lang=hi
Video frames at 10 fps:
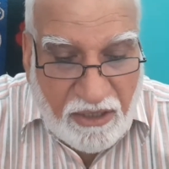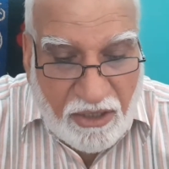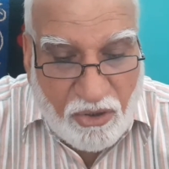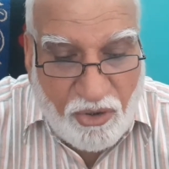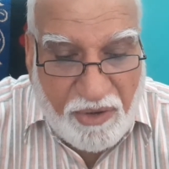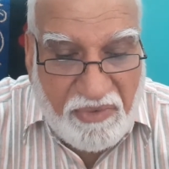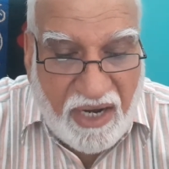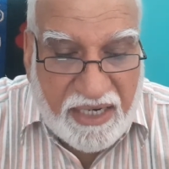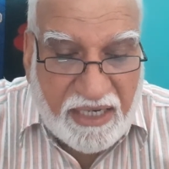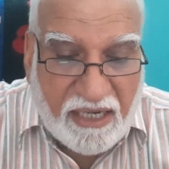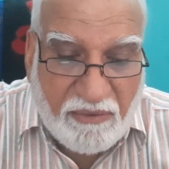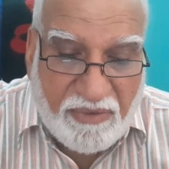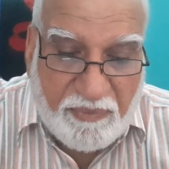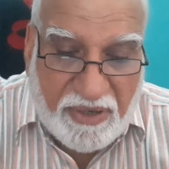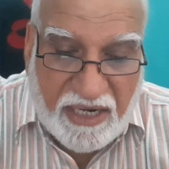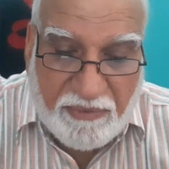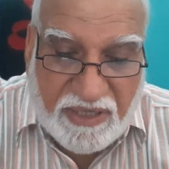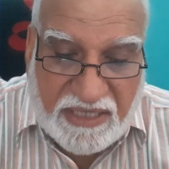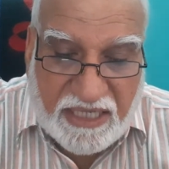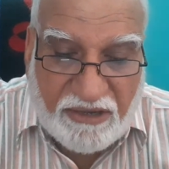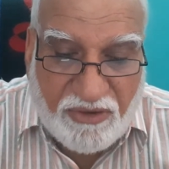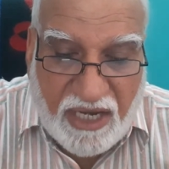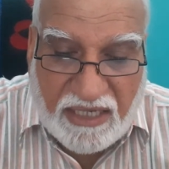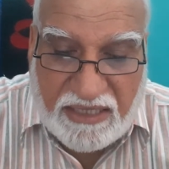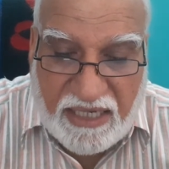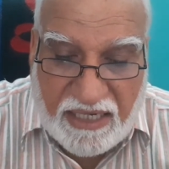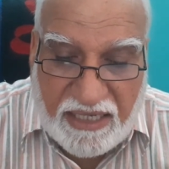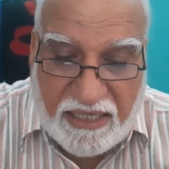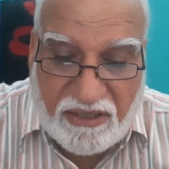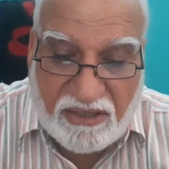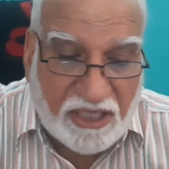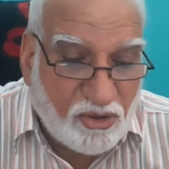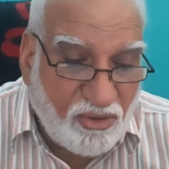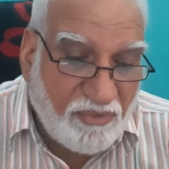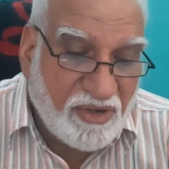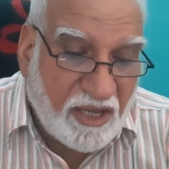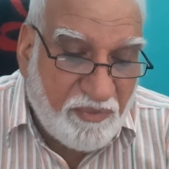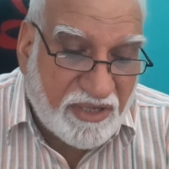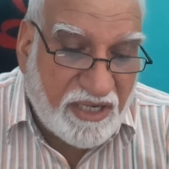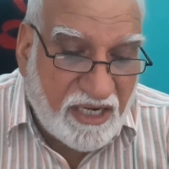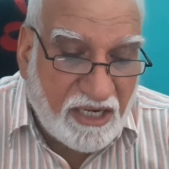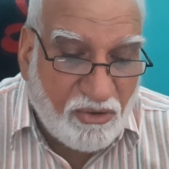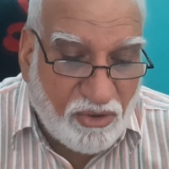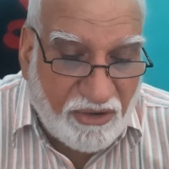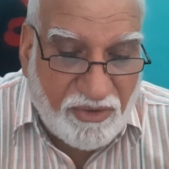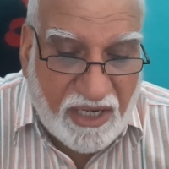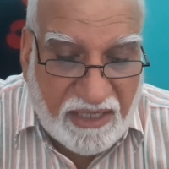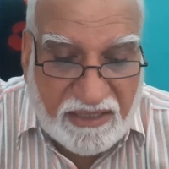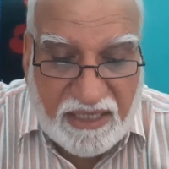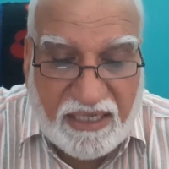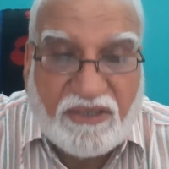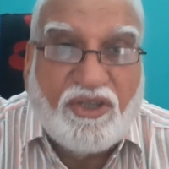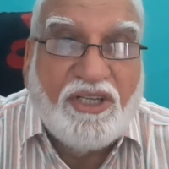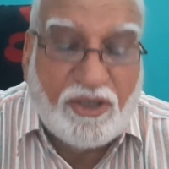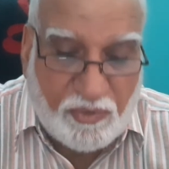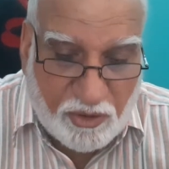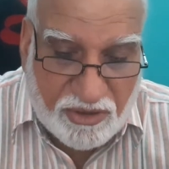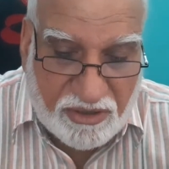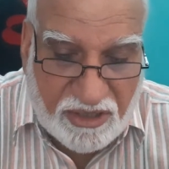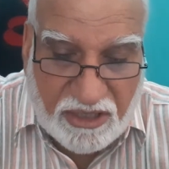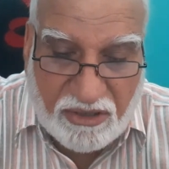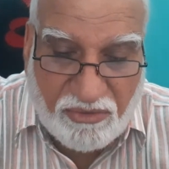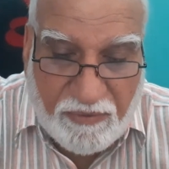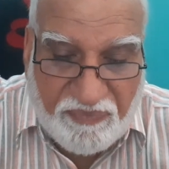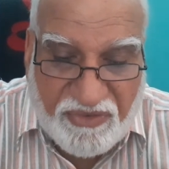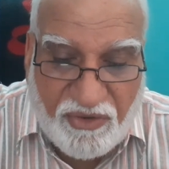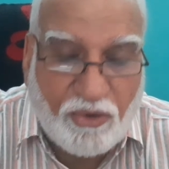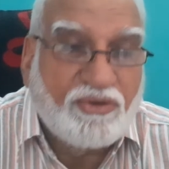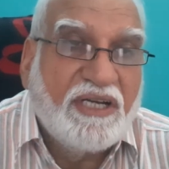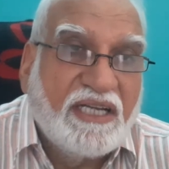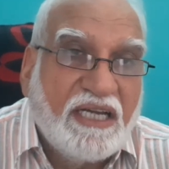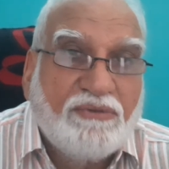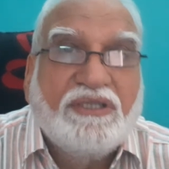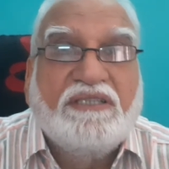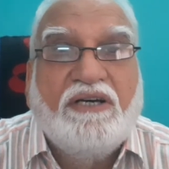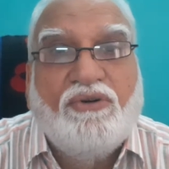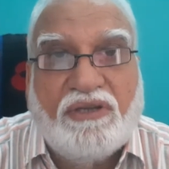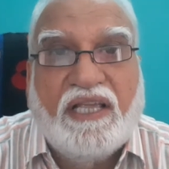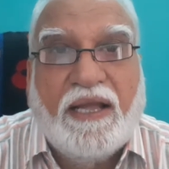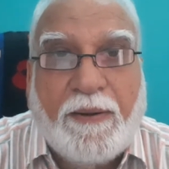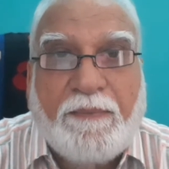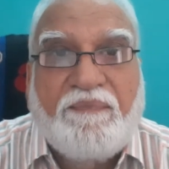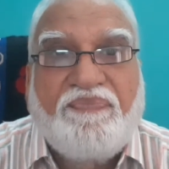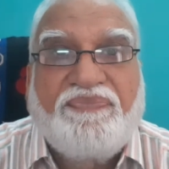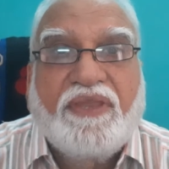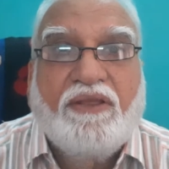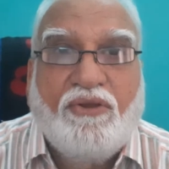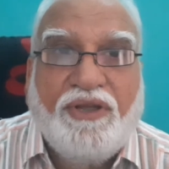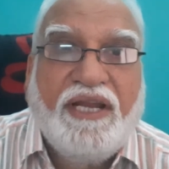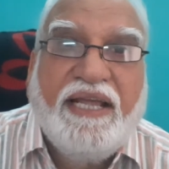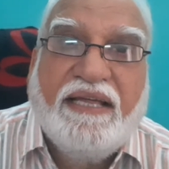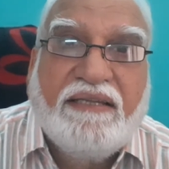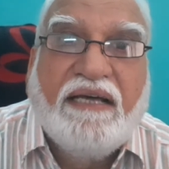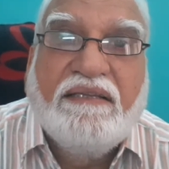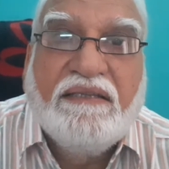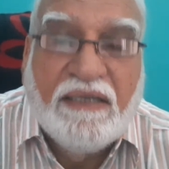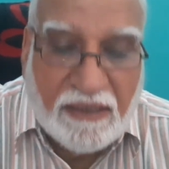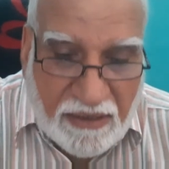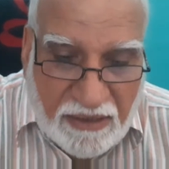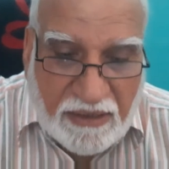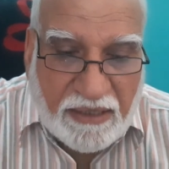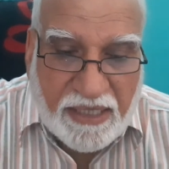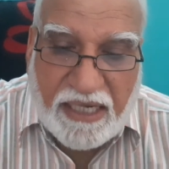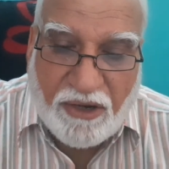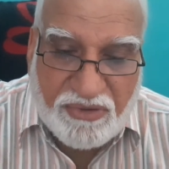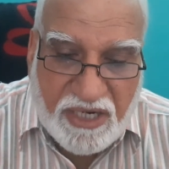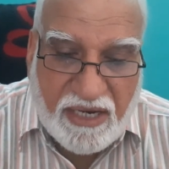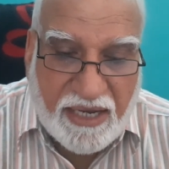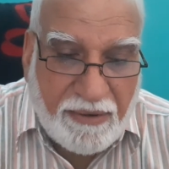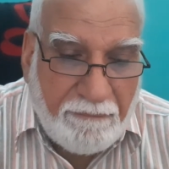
क्योंकि माँ के गर्भ में पल रहे बच्चे के विकास के लिए तथा स्वयं के प्रजनन अंगों के विकास के लिए अतिरिक्त पोषक तत्व व ऊर्जा की आवश्यकता होती है तो ये निहता ही आवश्यक है